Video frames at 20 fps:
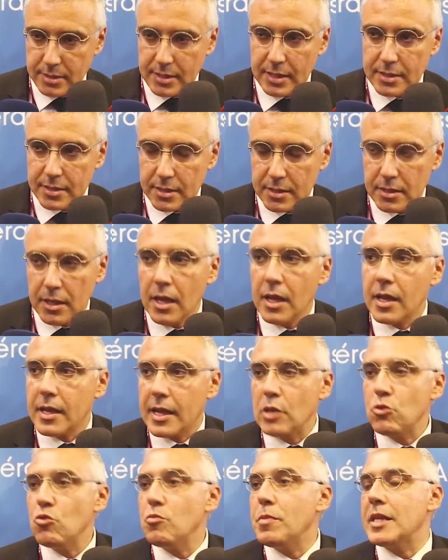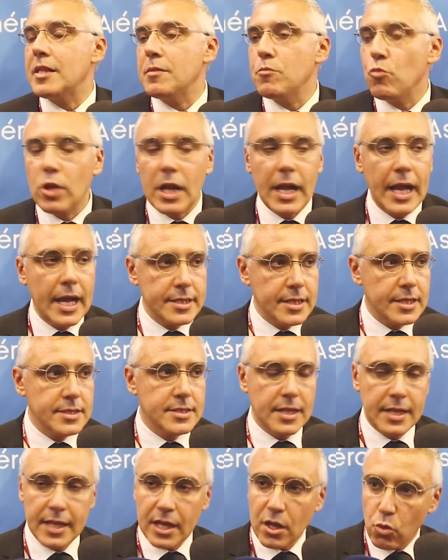تنظن كانوا بعض الملاحظات
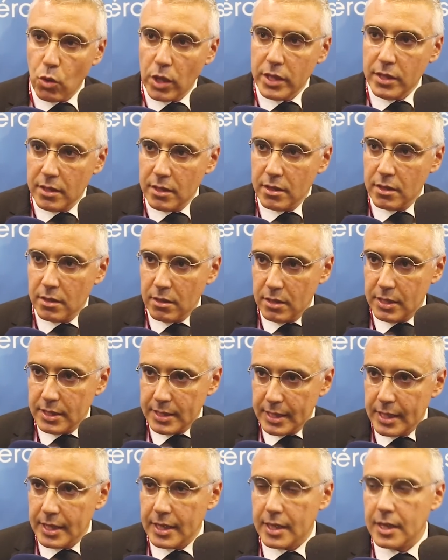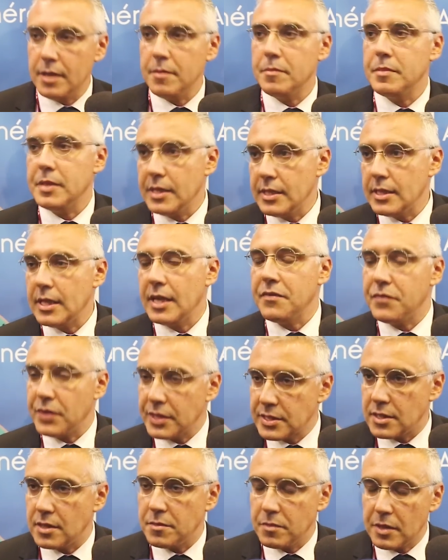ديال الاخوان لي ديليغي بان
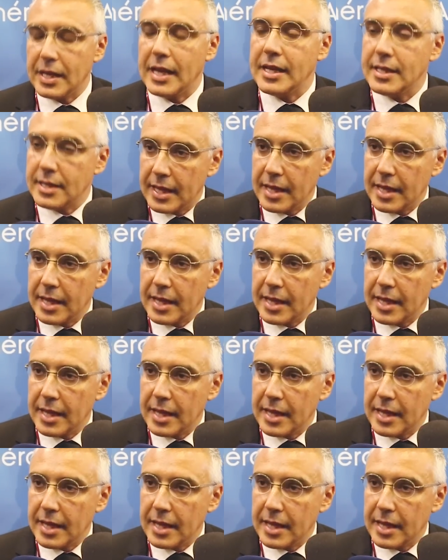ايفيكتيفمون كاين